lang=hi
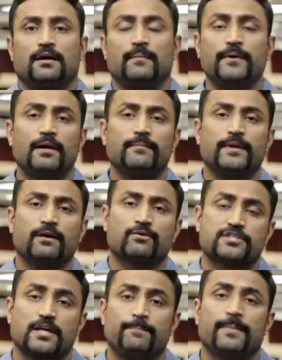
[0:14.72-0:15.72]
अभी हमने
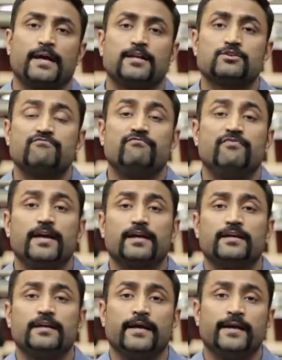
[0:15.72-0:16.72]
कुछ टाइम पहले जो वे
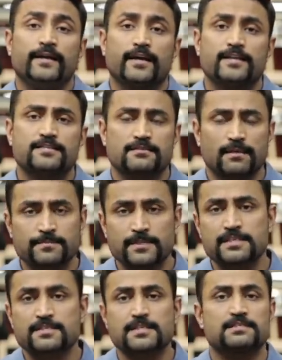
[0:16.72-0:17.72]
की इंडिया की
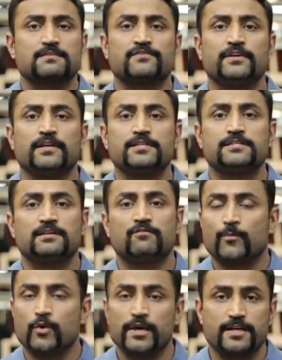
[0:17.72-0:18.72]
सबसे एक्सटेंसिव सीरीज थी वो
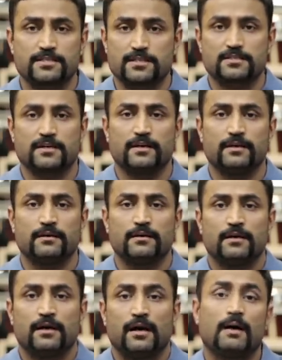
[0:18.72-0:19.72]
पूरी डिस्कस करी
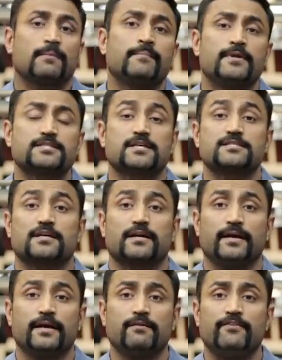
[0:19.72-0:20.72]
अब हम डिस्कस
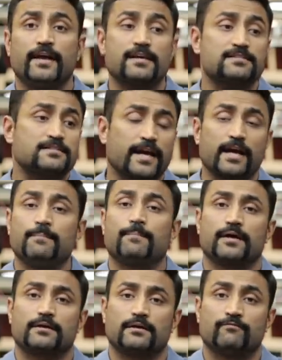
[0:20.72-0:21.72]
करेंगे वे का सेकेंड
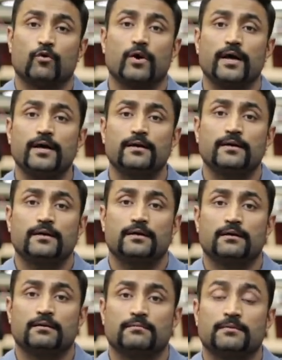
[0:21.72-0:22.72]
पार्ट वो है
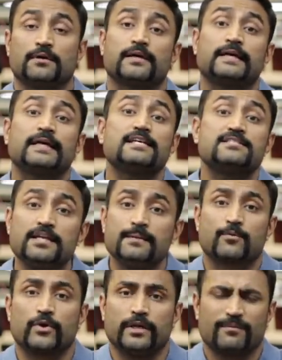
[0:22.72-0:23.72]
केसिन केसीन
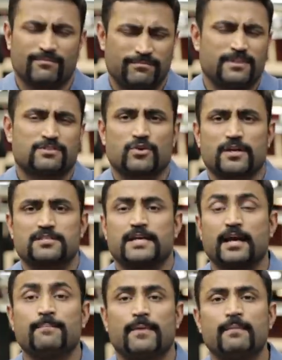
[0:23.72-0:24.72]
प्रोटीन इट्स नॉट अ
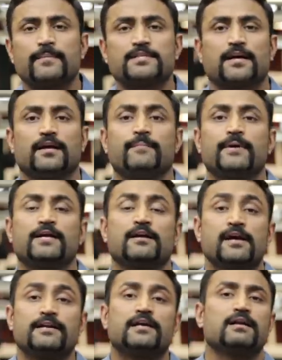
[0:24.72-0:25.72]
सेकेंड पार्ट बेसिकली मैं
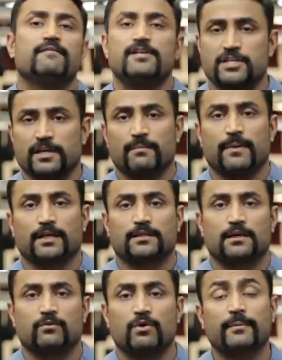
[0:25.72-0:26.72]
डेरिवेशन की बात
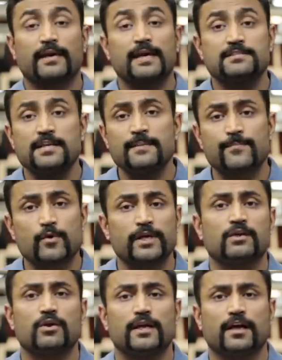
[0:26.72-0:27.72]
कर रहा हूं अब केसीन
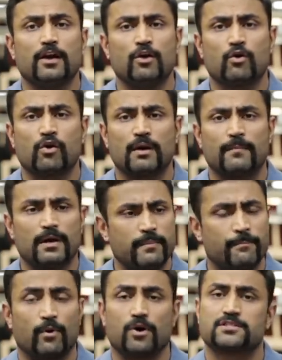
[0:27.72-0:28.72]
प्रोटीन को लेकर लोगों के मन
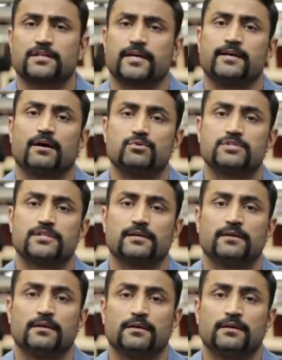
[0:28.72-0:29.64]
में बहुत सारे डाउट्स हैं